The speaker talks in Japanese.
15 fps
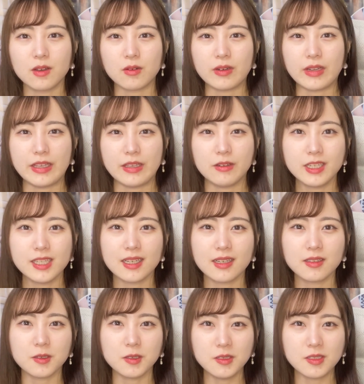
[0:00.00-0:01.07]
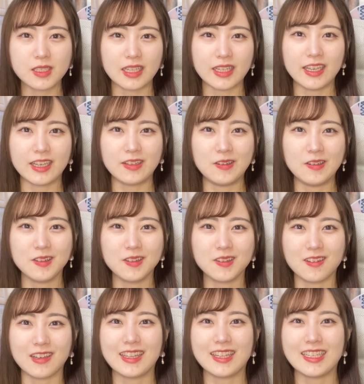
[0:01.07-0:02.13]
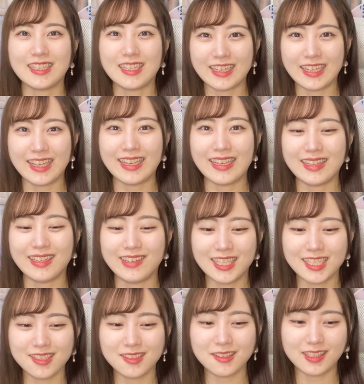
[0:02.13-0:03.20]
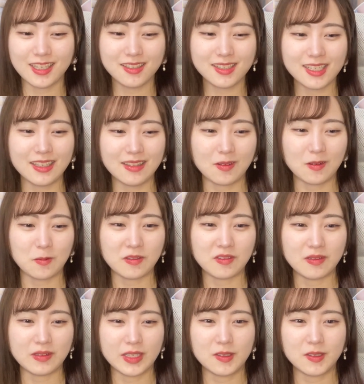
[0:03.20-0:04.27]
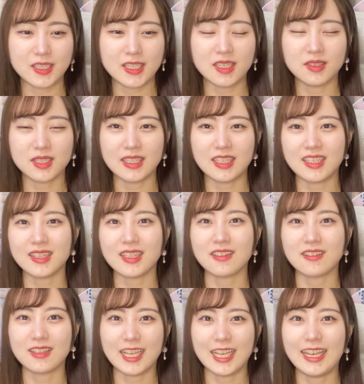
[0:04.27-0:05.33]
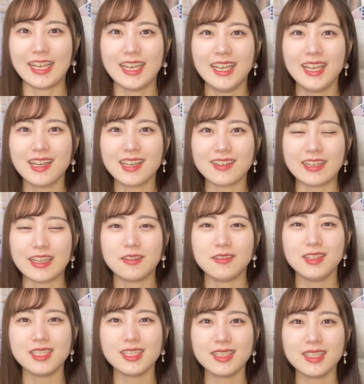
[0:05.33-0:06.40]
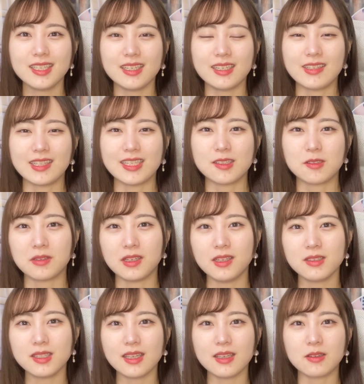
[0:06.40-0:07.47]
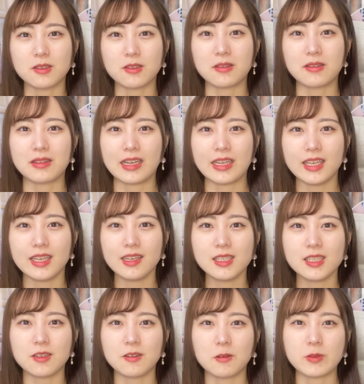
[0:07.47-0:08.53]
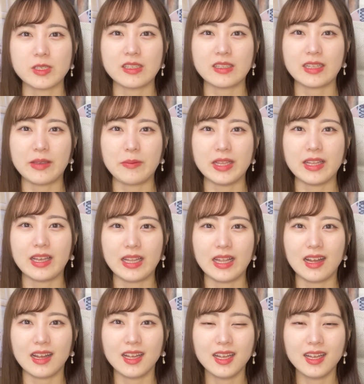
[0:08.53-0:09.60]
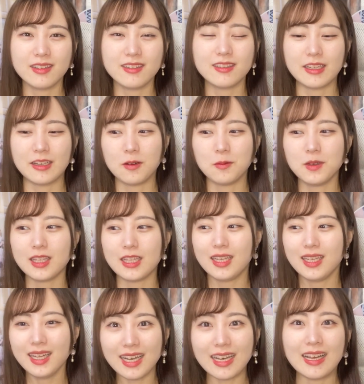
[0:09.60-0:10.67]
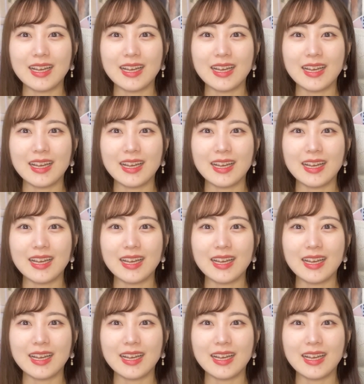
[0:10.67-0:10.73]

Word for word: これ、いおりさん来るんじゃないのとかって言ってて、で、私の隣の席の子もいおりちゃん推しだったので、これ、いおりちゃん来たら私、隣の席の人と抱き合っちゃうかもしれないみたいな風に思ってたら、